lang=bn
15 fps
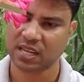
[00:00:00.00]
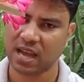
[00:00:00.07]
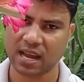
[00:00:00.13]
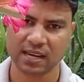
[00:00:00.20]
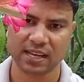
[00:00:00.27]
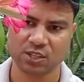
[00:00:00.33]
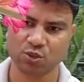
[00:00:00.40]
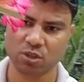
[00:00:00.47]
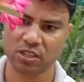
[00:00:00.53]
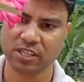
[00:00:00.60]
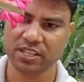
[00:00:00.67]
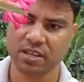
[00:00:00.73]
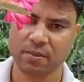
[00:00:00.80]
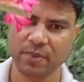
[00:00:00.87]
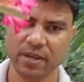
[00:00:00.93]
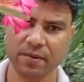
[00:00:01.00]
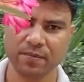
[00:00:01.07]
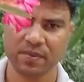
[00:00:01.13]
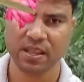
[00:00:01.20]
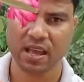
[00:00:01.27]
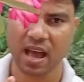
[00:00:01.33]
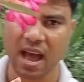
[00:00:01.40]
হালকা জল দিয়ে যাবেন
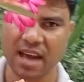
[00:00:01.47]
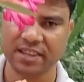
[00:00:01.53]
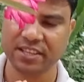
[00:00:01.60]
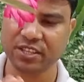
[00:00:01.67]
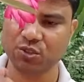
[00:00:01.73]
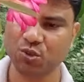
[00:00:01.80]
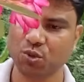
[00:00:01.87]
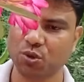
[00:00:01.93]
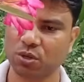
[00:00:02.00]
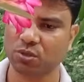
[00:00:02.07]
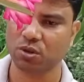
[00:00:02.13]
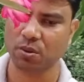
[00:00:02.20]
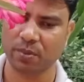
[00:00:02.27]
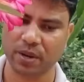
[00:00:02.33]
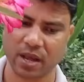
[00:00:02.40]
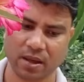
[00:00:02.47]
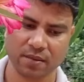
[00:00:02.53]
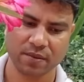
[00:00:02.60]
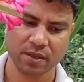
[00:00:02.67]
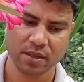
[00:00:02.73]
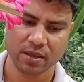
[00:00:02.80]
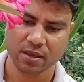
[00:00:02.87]
আর কিচ্ছু করতে হবে না
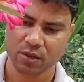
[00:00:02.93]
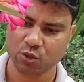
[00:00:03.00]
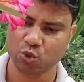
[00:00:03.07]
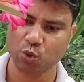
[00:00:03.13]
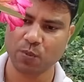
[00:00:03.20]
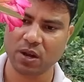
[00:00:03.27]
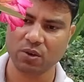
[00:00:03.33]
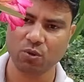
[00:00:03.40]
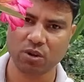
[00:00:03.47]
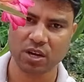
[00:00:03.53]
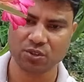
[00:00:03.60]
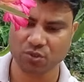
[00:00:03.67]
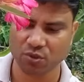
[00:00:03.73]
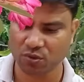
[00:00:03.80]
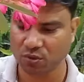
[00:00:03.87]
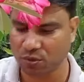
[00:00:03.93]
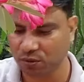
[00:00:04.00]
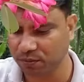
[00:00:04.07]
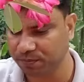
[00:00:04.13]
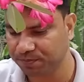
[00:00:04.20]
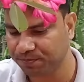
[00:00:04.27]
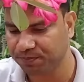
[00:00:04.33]
ঝোপালো করার জন্য
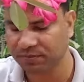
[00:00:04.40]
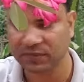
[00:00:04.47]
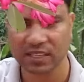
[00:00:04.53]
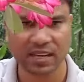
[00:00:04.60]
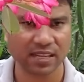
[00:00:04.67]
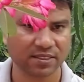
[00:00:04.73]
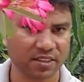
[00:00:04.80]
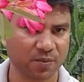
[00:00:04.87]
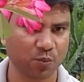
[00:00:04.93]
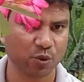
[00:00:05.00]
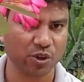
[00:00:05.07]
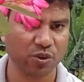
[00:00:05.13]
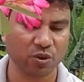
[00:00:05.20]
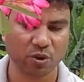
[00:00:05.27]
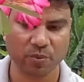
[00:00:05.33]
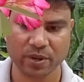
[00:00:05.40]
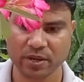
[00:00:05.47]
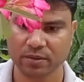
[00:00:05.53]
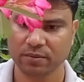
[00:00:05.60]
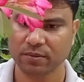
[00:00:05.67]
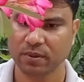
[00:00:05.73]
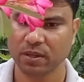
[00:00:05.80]
গাছের পুনিং করবেন
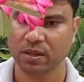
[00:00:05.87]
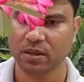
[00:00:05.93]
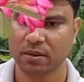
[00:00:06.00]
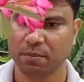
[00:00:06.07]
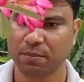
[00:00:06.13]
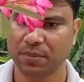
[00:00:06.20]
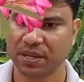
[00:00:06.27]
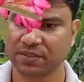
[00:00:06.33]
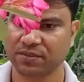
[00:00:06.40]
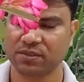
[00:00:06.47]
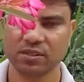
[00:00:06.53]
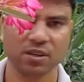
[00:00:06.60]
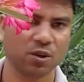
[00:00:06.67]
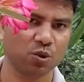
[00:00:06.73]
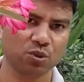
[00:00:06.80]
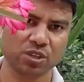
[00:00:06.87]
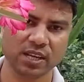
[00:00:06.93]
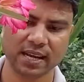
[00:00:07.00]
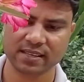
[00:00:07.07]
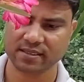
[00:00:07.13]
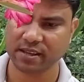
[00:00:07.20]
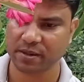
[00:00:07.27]
ব্যাস রোদে
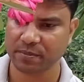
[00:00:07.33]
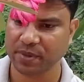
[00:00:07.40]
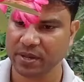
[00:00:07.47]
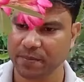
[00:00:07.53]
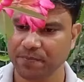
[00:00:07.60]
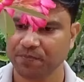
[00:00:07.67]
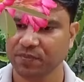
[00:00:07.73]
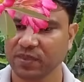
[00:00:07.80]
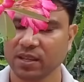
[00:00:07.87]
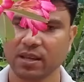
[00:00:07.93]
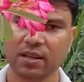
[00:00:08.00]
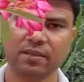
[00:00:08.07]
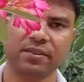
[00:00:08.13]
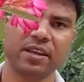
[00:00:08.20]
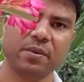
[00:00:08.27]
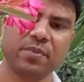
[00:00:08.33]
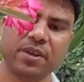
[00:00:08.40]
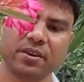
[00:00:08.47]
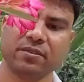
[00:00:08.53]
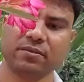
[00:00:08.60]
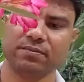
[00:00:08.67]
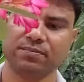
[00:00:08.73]
গাছ থাকবে
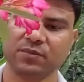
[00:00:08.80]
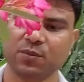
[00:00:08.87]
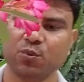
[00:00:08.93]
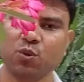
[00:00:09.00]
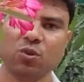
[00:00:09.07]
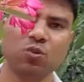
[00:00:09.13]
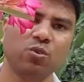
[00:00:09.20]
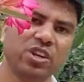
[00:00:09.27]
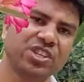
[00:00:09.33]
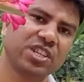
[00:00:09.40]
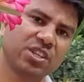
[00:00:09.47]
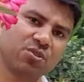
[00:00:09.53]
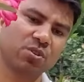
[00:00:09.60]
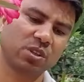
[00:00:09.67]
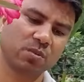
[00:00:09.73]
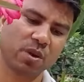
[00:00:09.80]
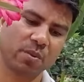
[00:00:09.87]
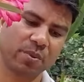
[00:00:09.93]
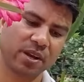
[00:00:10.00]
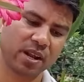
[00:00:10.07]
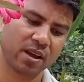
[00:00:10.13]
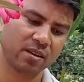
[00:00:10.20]
দেখবেন ফুল গুনে শেষ করতে
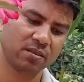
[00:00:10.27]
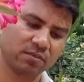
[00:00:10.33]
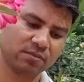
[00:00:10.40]
পারবেন না